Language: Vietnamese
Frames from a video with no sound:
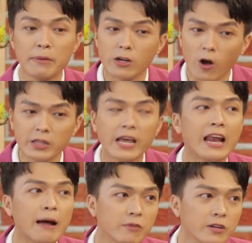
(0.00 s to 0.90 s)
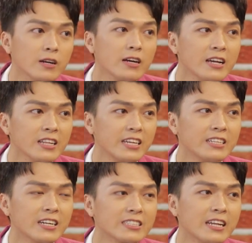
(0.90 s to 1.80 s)
mình có thể làm được
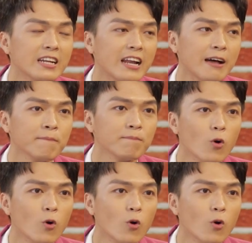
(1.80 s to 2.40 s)
thì chắc chắn rằng là